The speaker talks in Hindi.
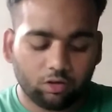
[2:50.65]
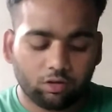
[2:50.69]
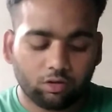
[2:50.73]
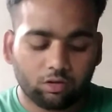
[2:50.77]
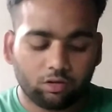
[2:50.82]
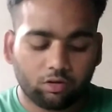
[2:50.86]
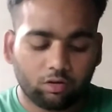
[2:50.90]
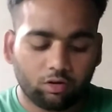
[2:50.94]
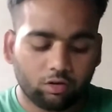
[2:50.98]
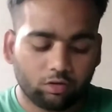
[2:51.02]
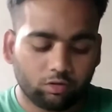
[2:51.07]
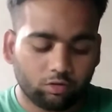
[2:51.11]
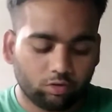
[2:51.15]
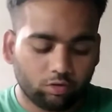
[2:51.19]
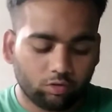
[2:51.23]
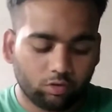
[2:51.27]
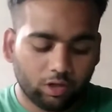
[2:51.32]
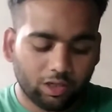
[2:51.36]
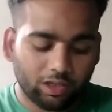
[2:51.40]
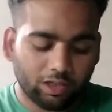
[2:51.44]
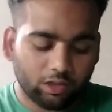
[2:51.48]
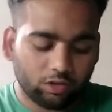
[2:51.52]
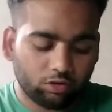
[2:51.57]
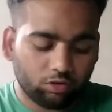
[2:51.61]
और कॉल
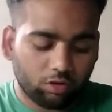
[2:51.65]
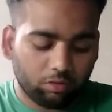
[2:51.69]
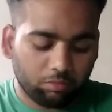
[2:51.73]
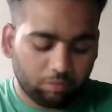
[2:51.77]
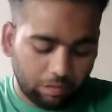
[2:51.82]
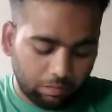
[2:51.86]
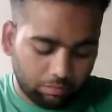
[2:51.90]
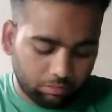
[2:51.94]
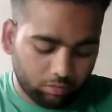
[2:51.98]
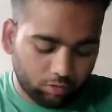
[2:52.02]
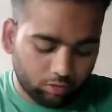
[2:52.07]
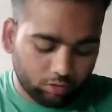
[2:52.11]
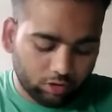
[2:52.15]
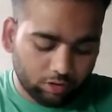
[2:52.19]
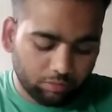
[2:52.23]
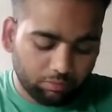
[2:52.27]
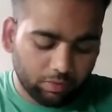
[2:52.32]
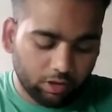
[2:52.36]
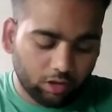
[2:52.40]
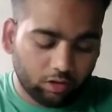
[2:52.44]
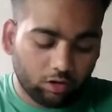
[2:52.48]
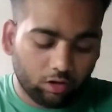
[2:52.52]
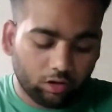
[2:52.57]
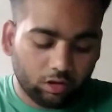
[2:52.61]
दोनों आएंगे तो आपको
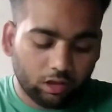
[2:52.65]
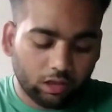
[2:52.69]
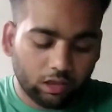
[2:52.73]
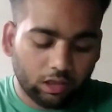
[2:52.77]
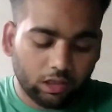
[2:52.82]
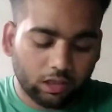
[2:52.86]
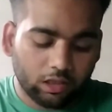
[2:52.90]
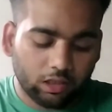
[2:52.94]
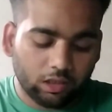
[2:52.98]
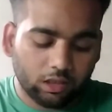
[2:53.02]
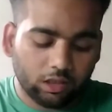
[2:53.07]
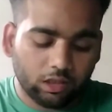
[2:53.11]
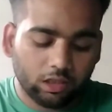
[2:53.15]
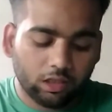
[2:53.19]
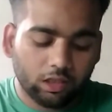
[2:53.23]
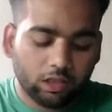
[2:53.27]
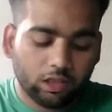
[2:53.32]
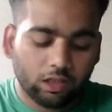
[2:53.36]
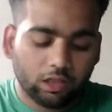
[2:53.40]
सिंपली कॉल करने के लिए